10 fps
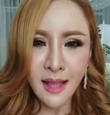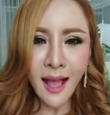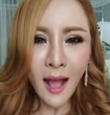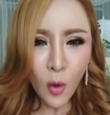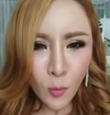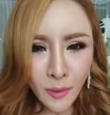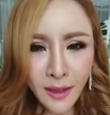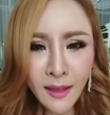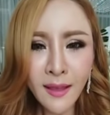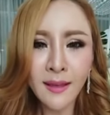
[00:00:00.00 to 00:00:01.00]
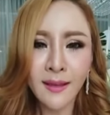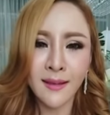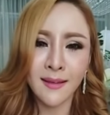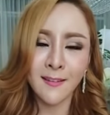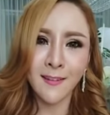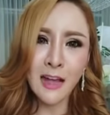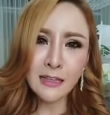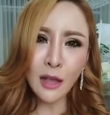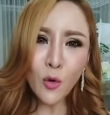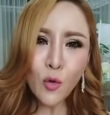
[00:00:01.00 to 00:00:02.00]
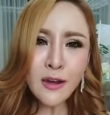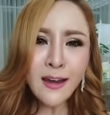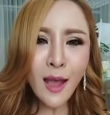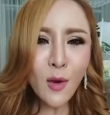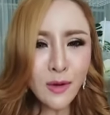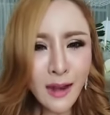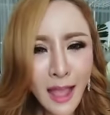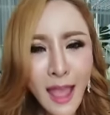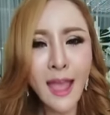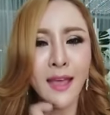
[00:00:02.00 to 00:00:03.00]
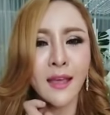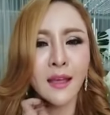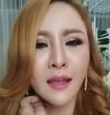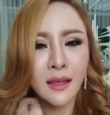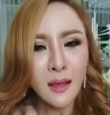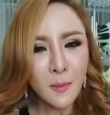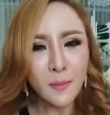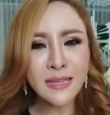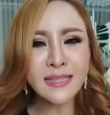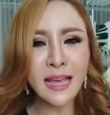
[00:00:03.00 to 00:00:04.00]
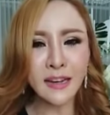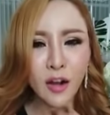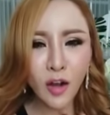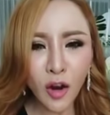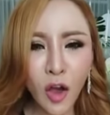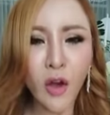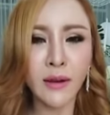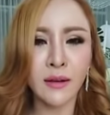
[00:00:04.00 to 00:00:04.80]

เอาไหม ถ้าคุณแน่วแน่ ไม่สั่นคลอน